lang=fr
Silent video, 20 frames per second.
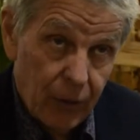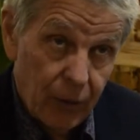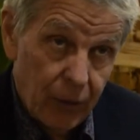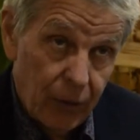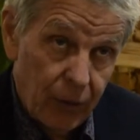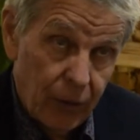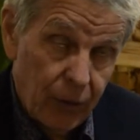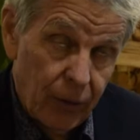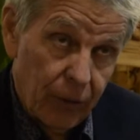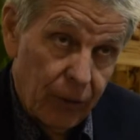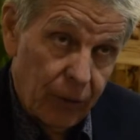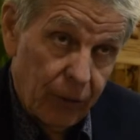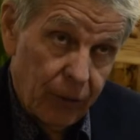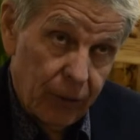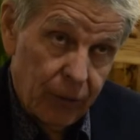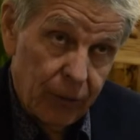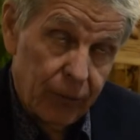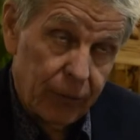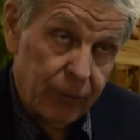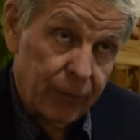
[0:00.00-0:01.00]
Euh,
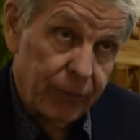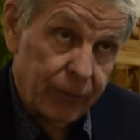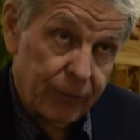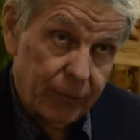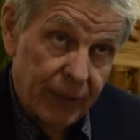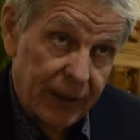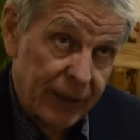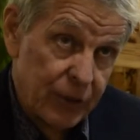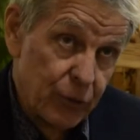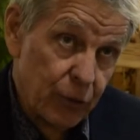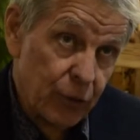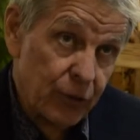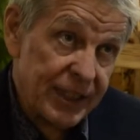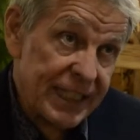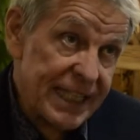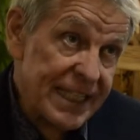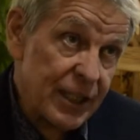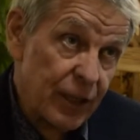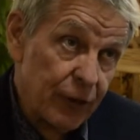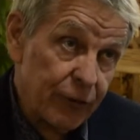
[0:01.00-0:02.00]
ben, sur
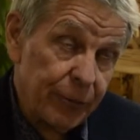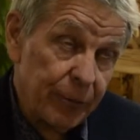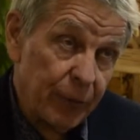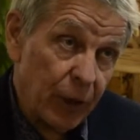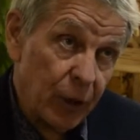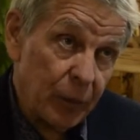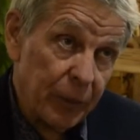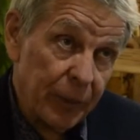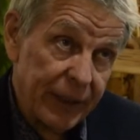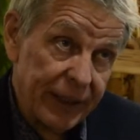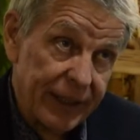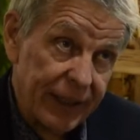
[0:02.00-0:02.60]
19 membres,